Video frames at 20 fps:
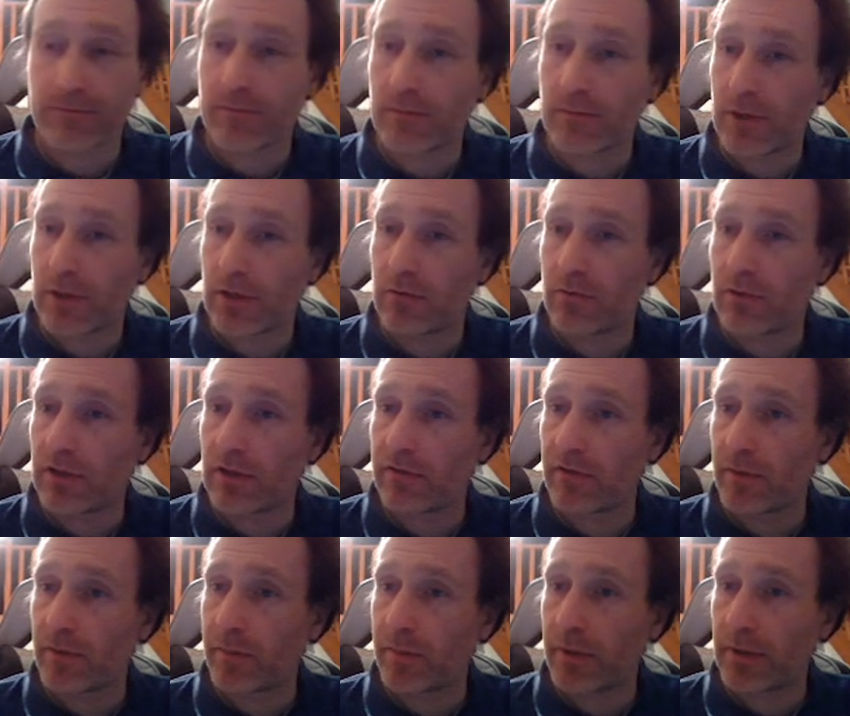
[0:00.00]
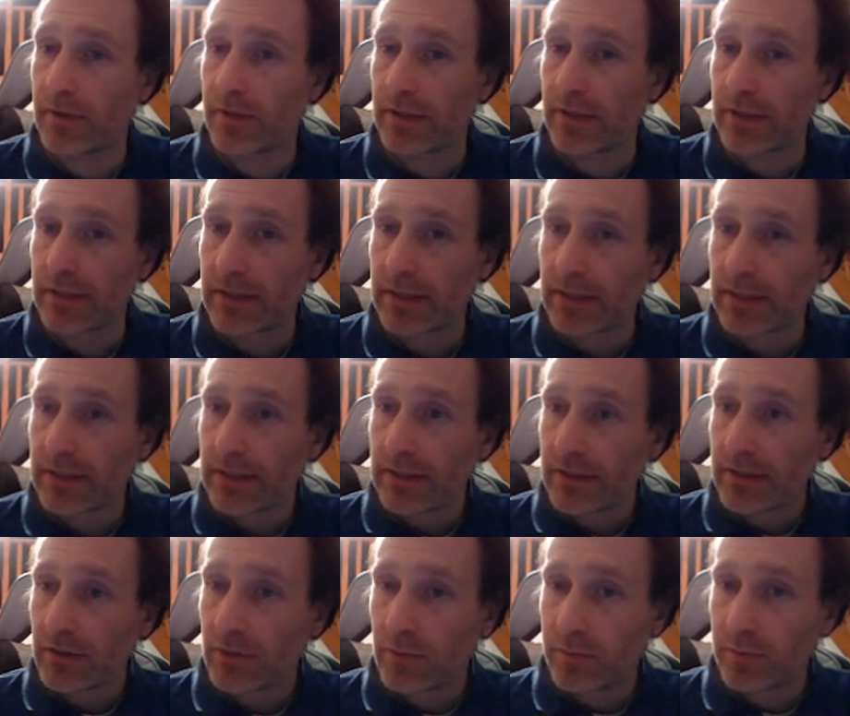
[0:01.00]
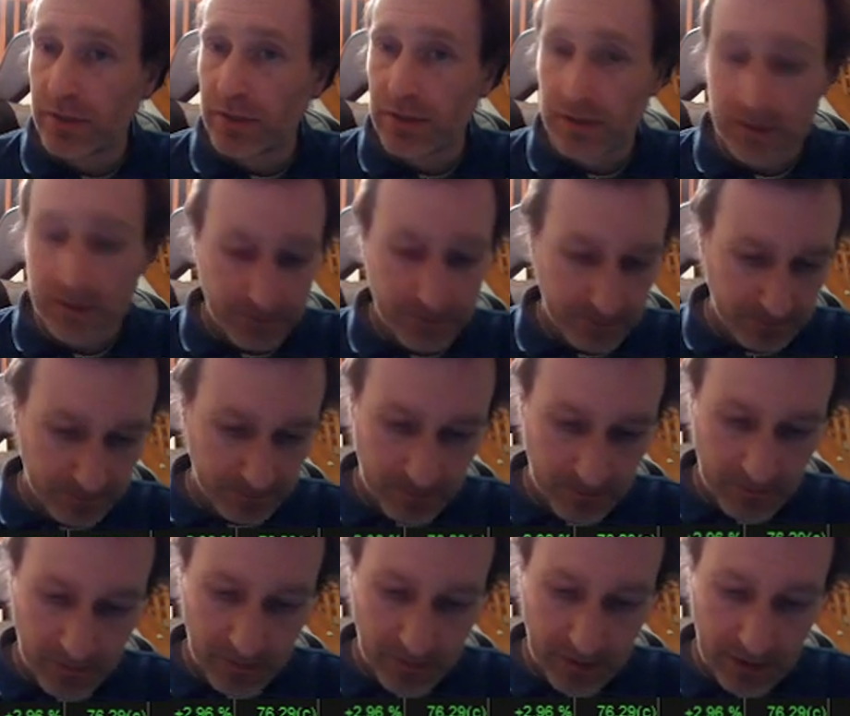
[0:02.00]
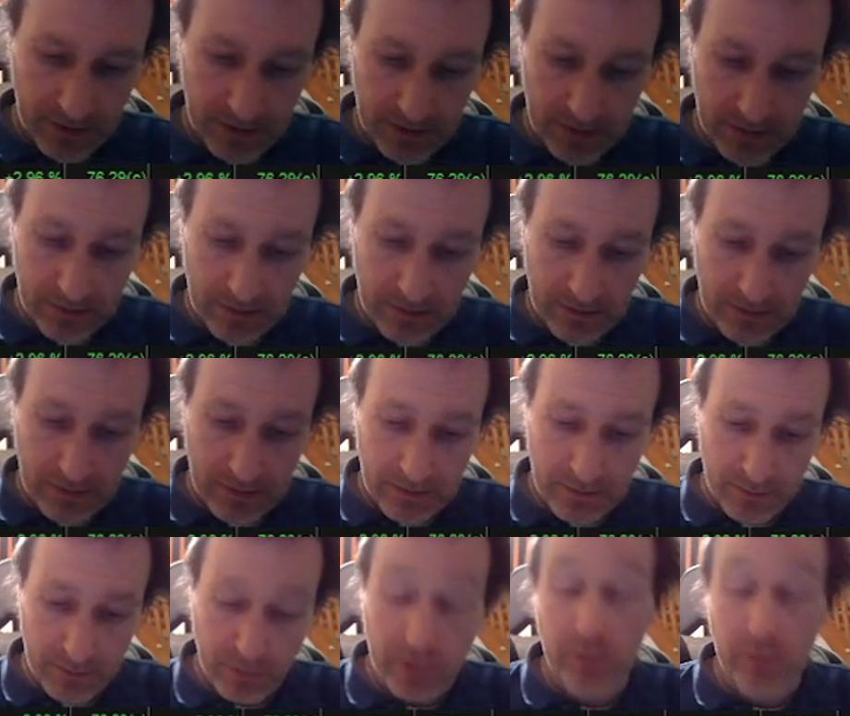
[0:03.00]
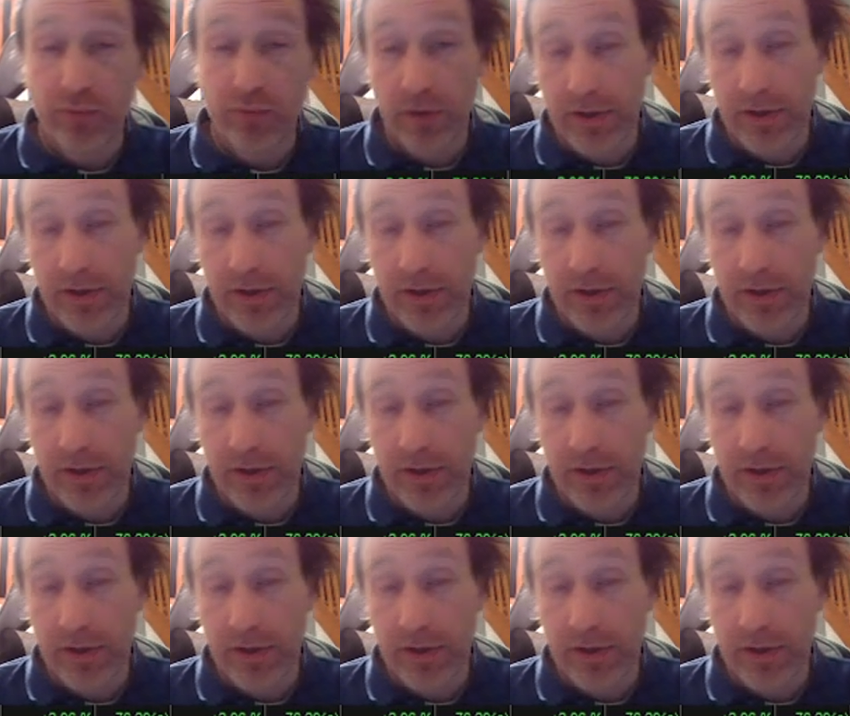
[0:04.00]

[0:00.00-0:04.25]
Si vous ne l'avez pas, tant pis. parce que pour les